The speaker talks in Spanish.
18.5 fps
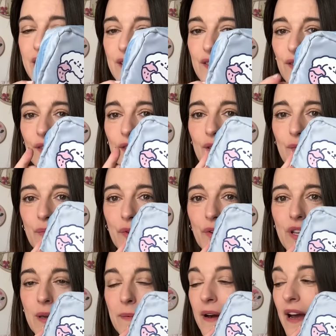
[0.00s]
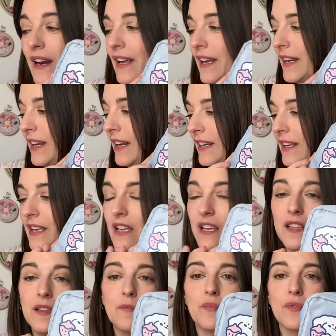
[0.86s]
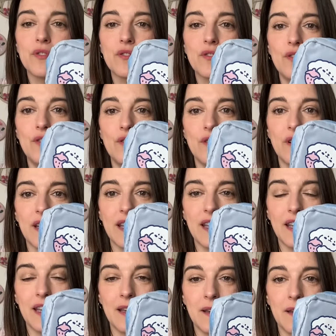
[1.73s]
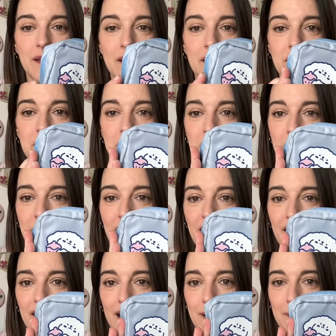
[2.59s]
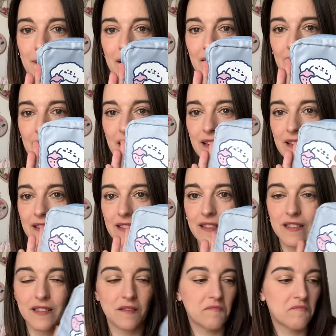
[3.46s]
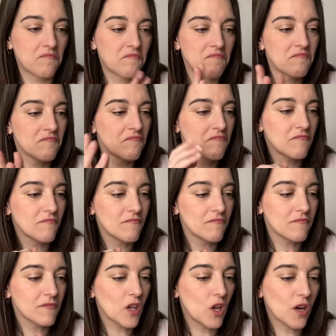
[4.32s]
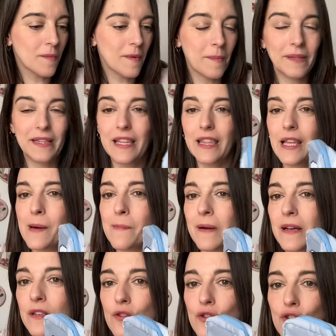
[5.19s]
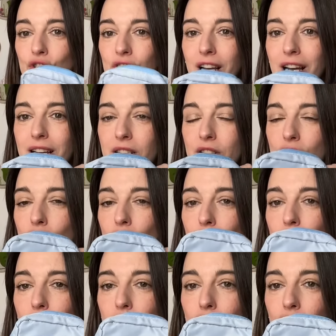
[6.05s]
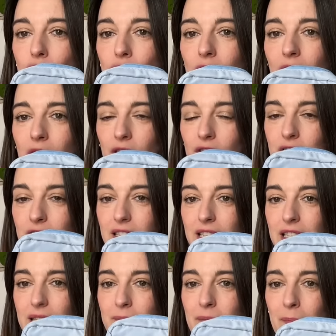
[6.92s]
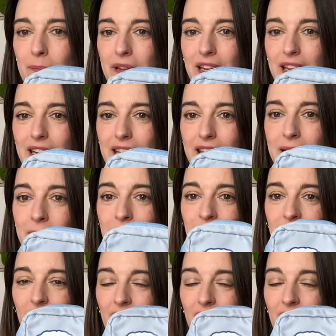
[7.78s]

esto lo puedo llevar en el kit pues con lo que me parezca más... Lo que me apetezca más, los cascos o las cositas de papelería.